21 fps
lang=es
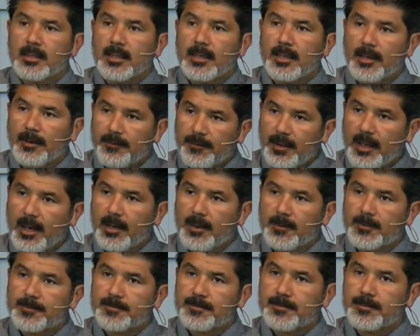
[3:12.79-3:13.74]
en el
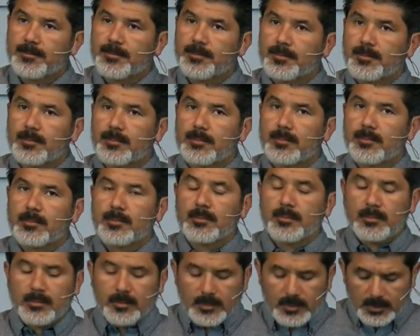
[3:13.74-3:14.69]
infierno.
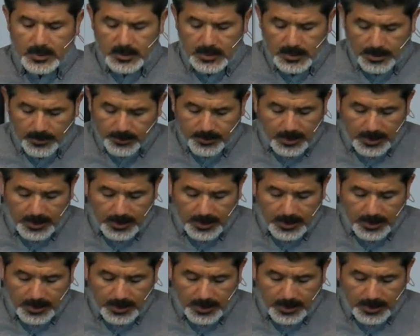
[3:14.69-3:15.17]
Que no